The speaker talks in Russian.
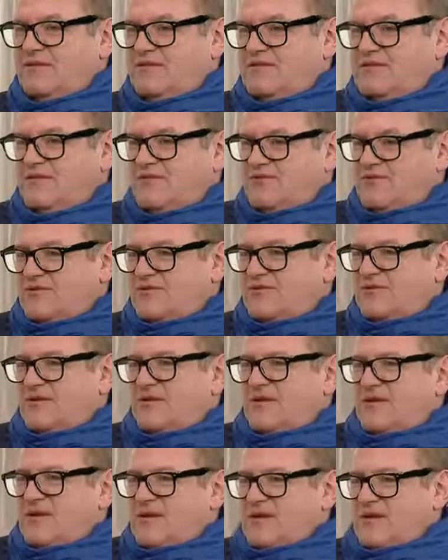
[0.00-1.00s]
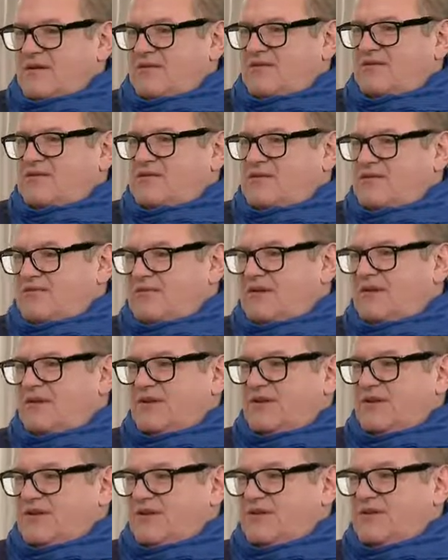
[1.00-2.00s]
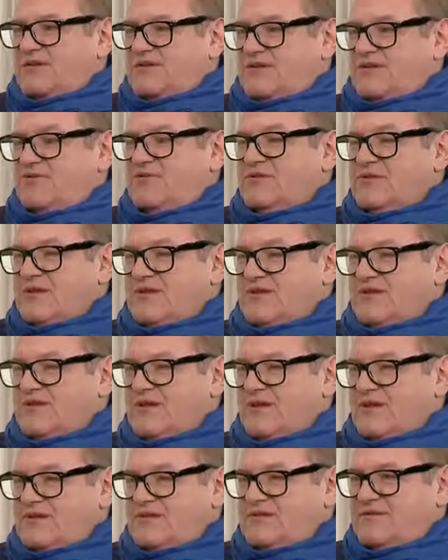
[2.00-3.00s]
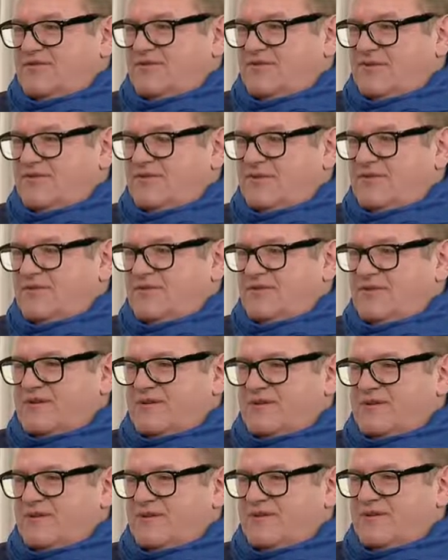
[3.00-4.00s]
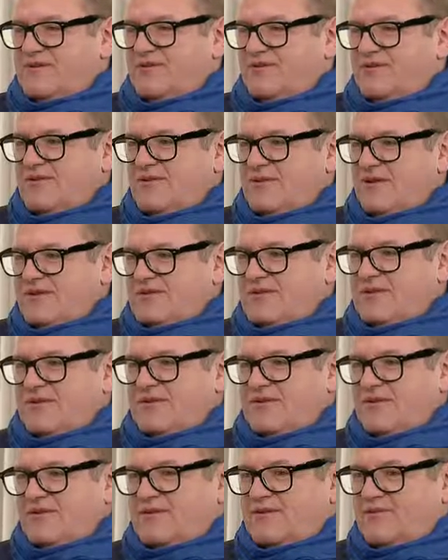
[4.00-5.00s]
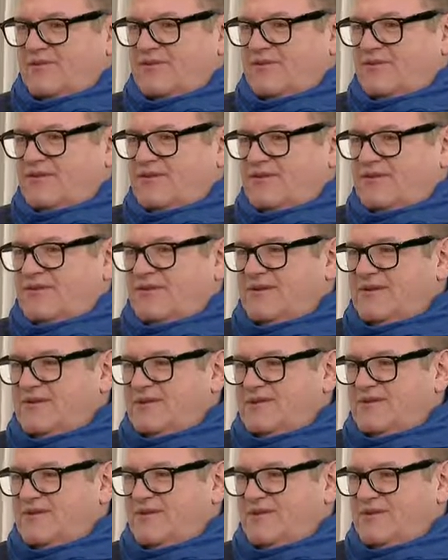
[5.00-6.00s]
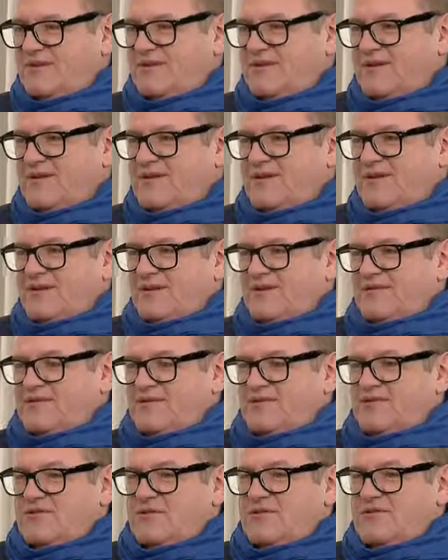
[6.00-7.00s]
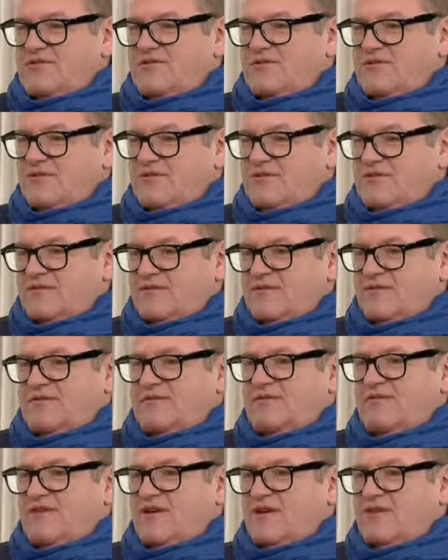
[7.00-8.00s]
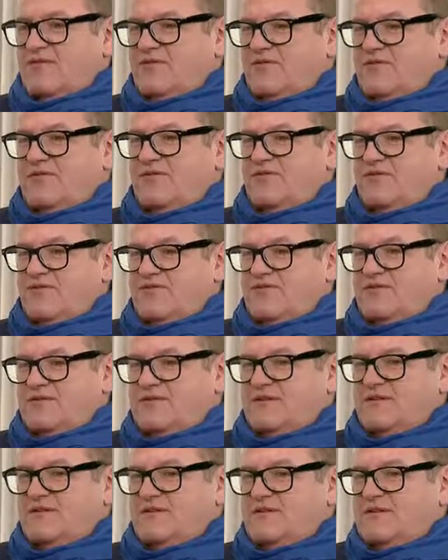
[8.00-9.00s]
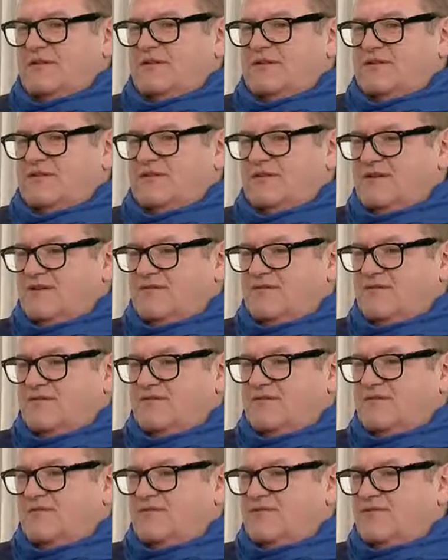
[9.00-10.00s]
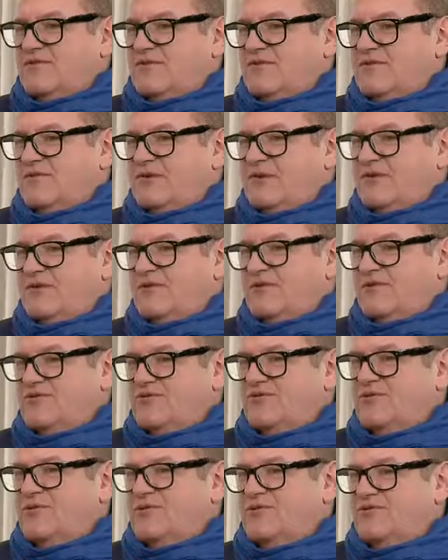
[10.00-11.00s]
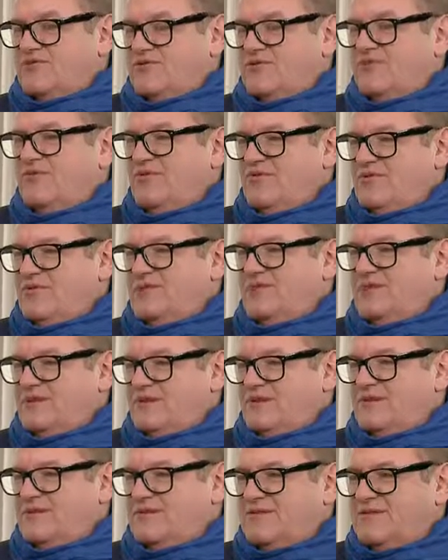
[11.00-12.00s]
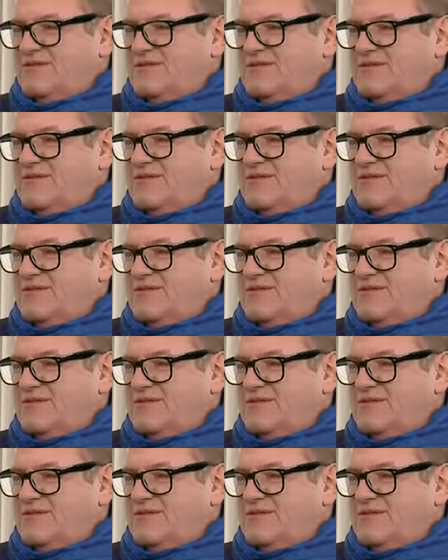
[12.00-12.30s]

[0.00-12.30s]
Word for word: Я знаю, что постепенно оркестр усложнял свой репертуар, да? Начинали да. с каких-то простеньких историй, Сейчас вот ну, в какой творческой стадии находятся ваши ребята и что они уже могут сыграть сейчас?